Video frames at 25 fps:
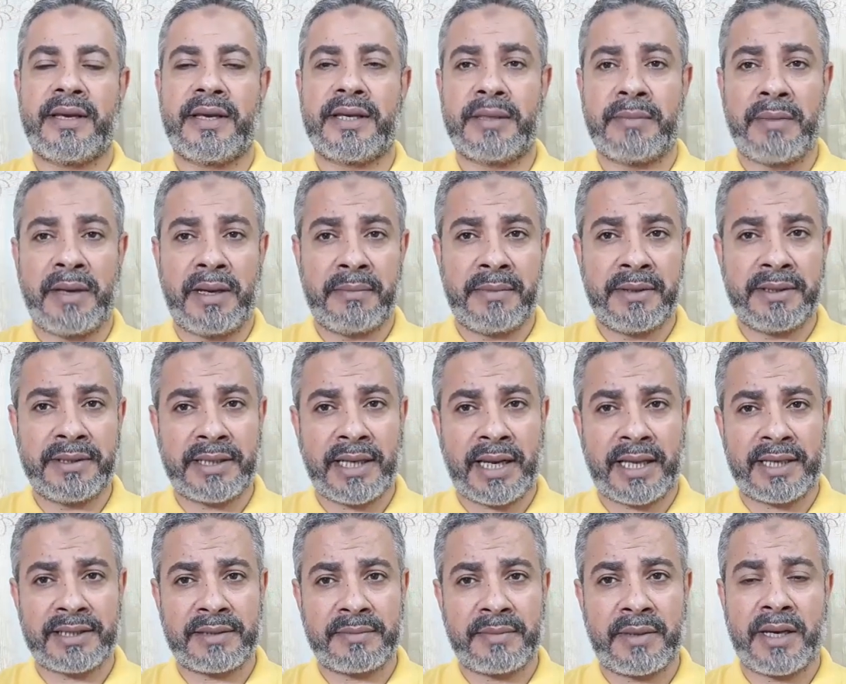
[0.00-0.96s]
يبقى البنت
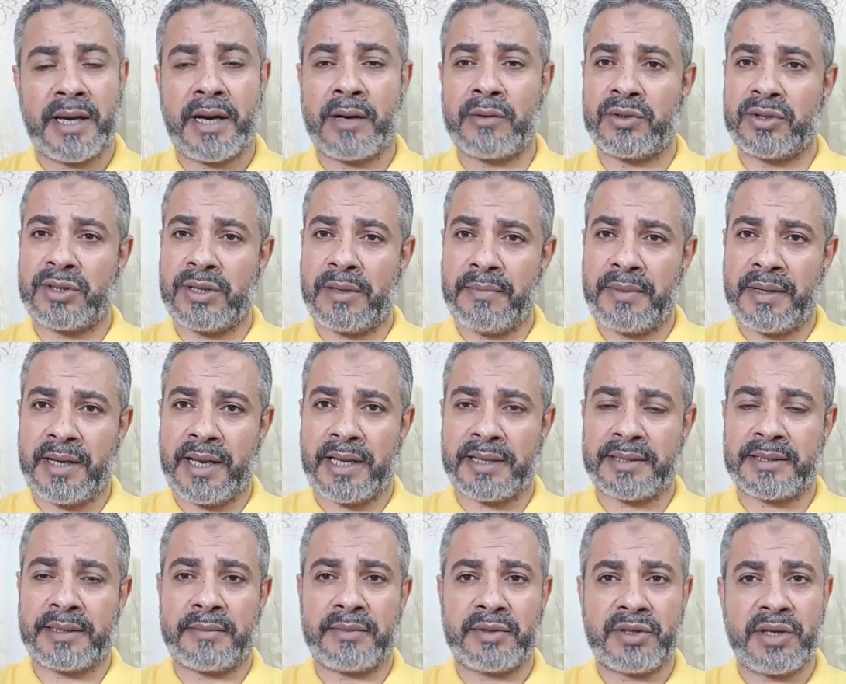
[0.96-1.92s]
العزباء أو الشاب
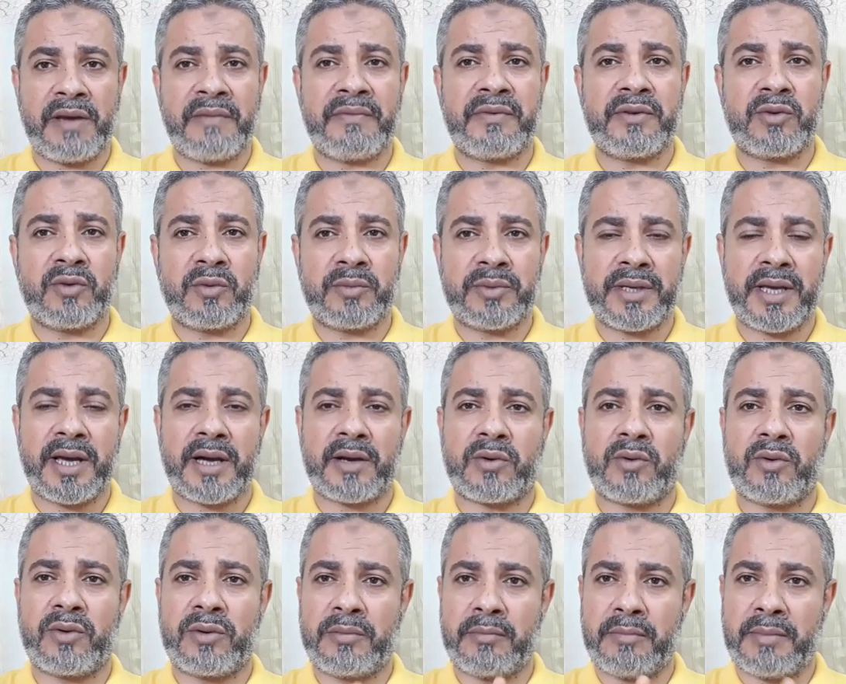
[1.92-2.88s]
الأعزب شاف أنه
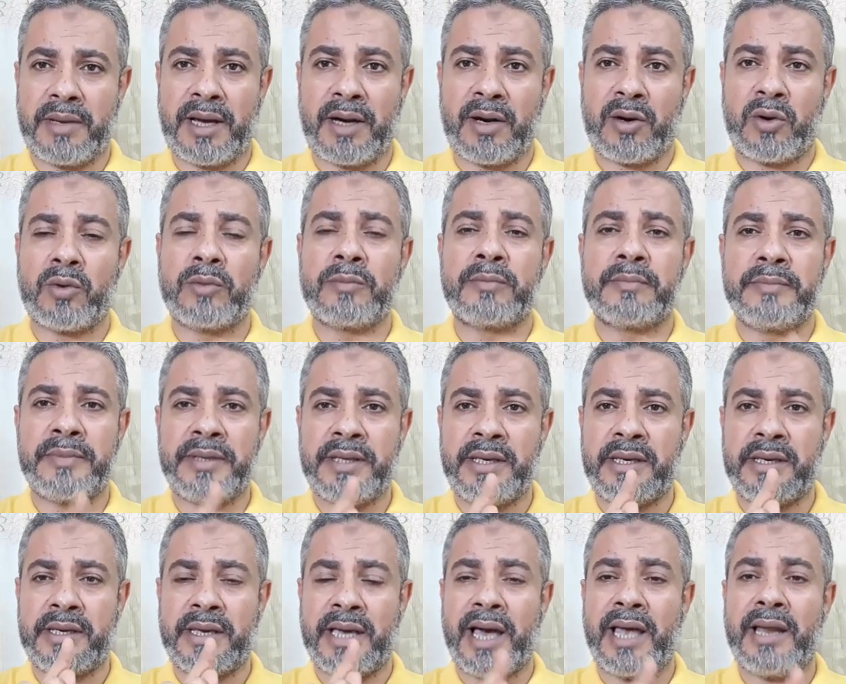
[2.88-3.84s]
بياكل مع
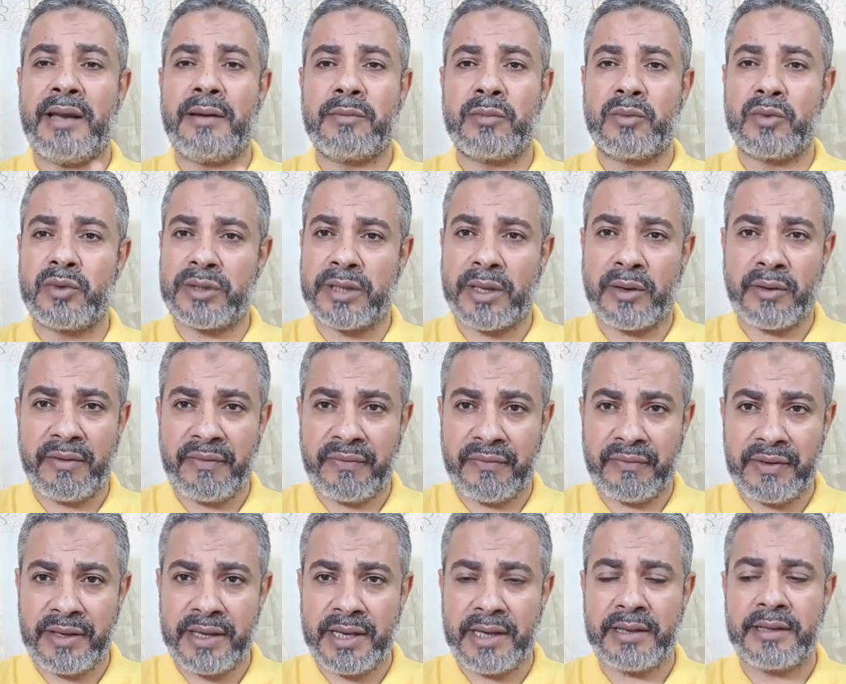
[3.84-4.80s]
أمه
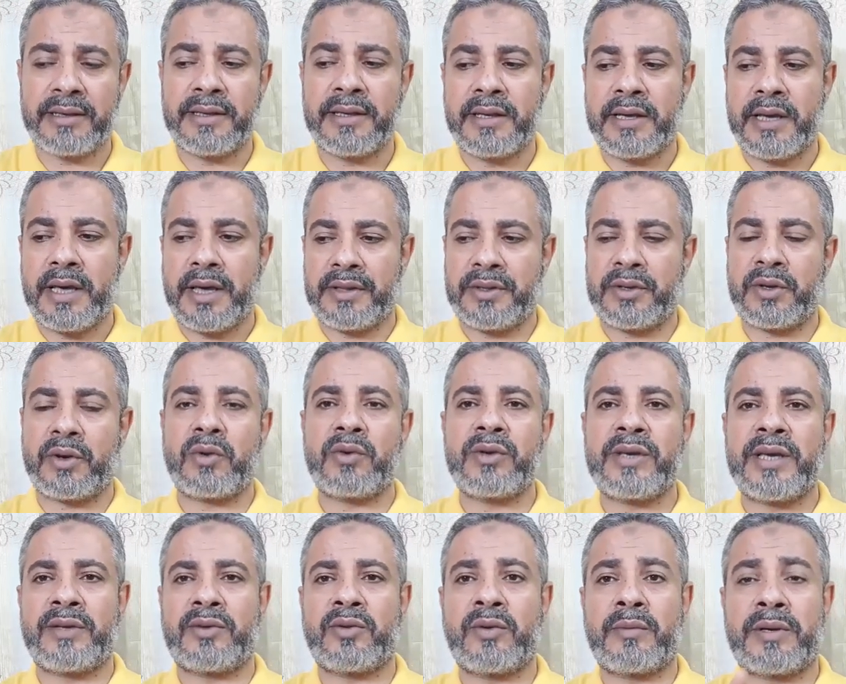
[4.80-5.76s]
المتوفية
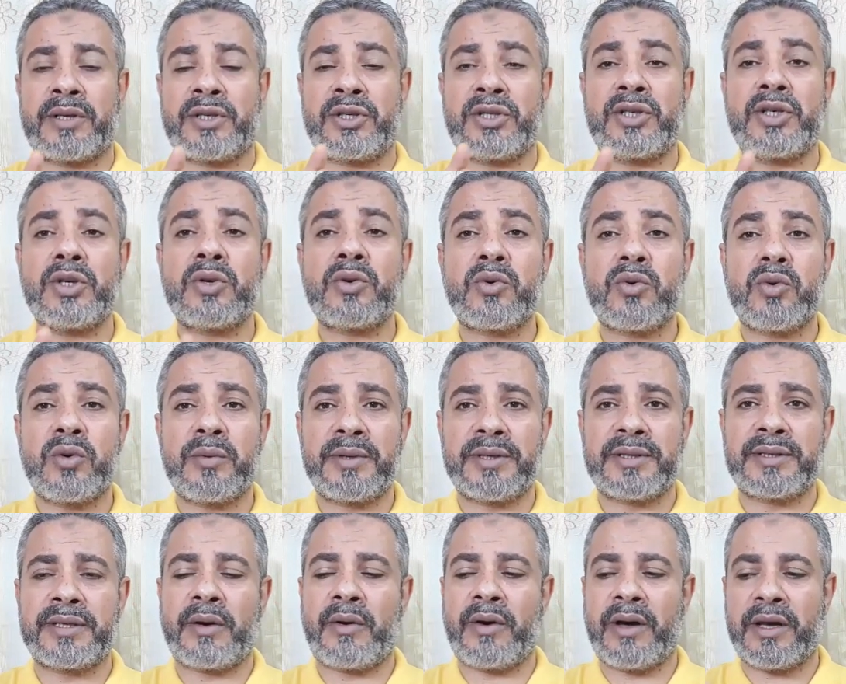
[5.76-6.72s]
للرؤية تبشره
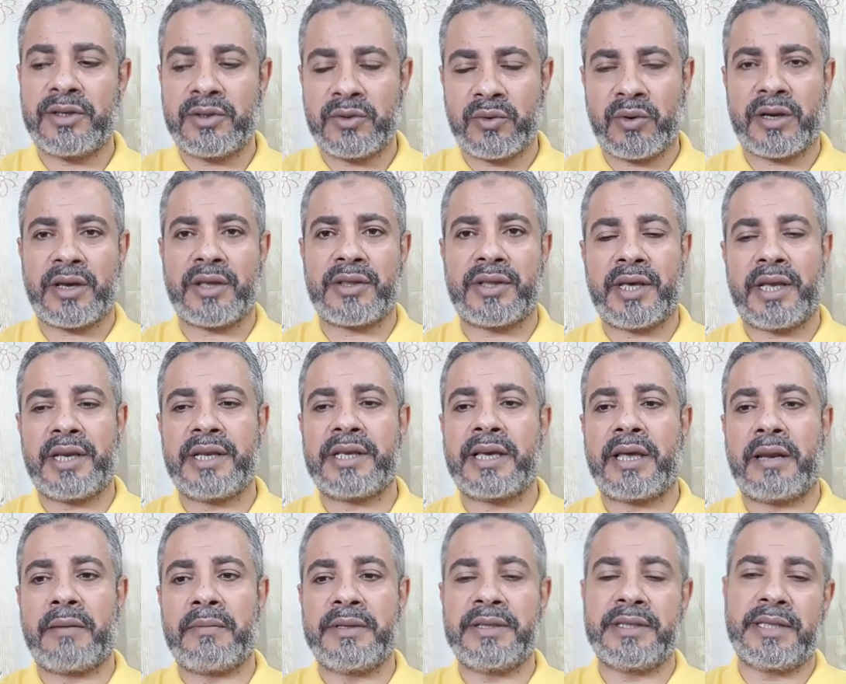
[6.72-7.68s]
بالزواج
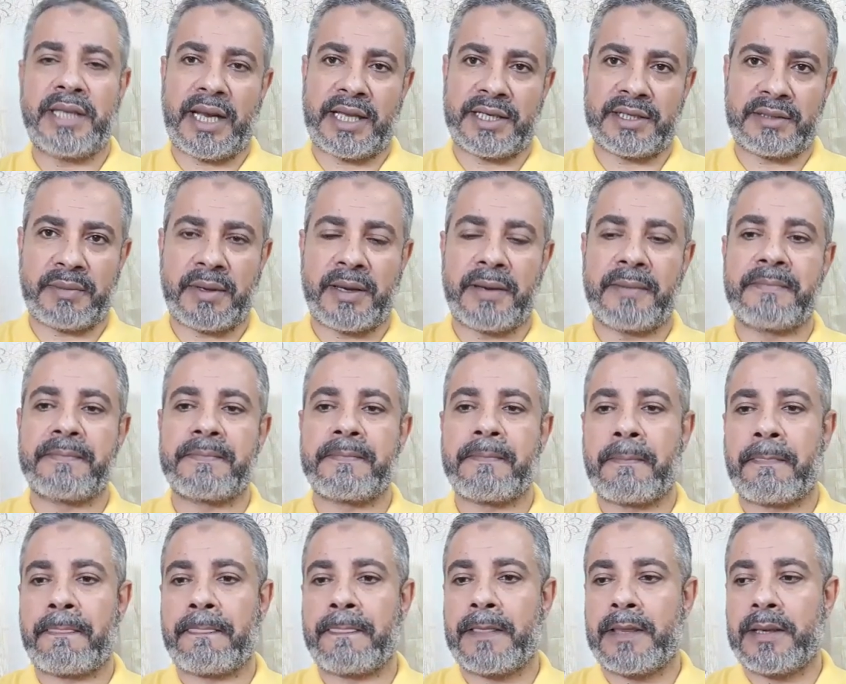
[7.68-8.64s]
وكذلك البنت العزباء
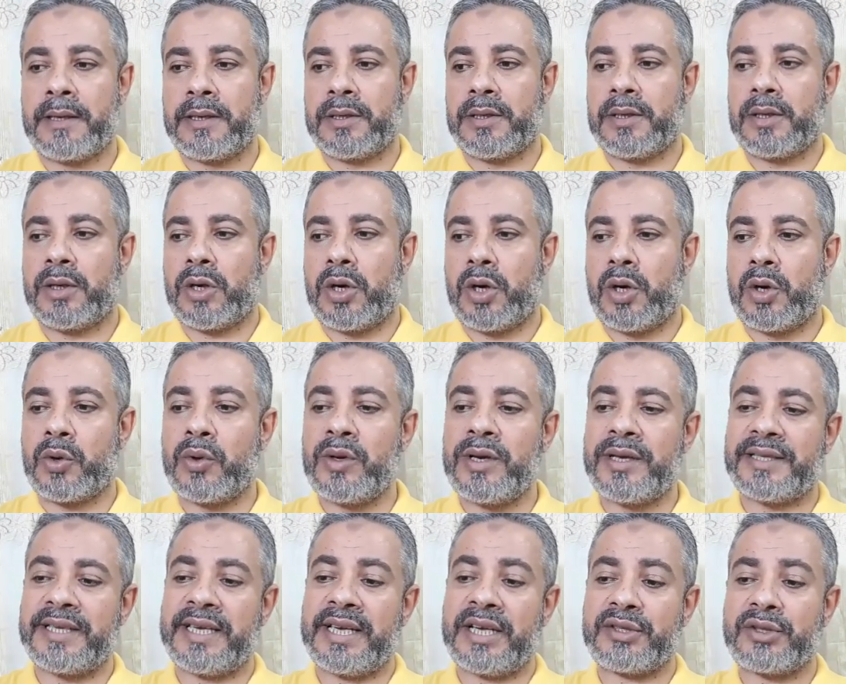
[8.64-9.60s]

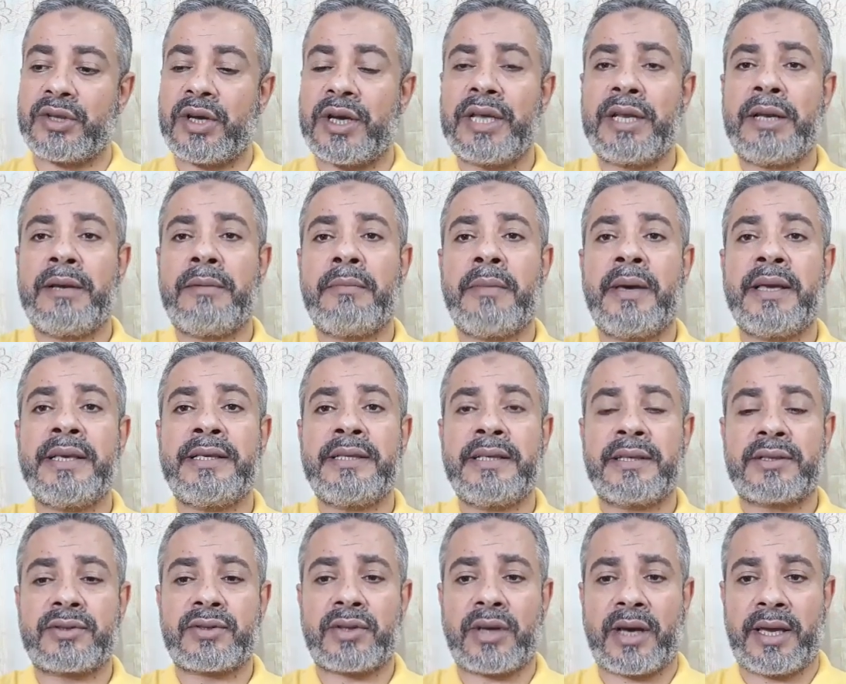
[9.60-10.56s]
رؤية إعطاء
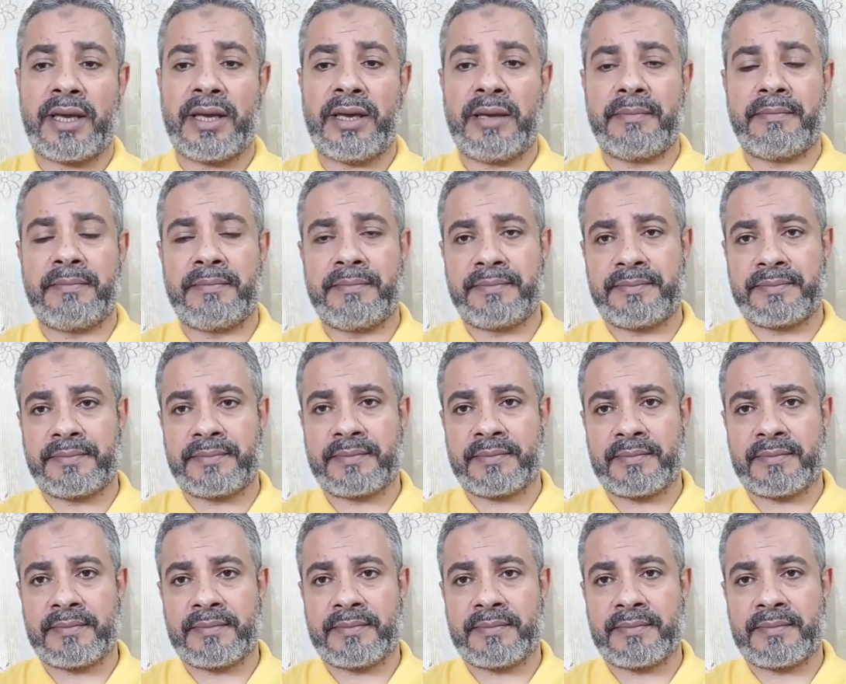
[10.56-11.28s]
الميت طعام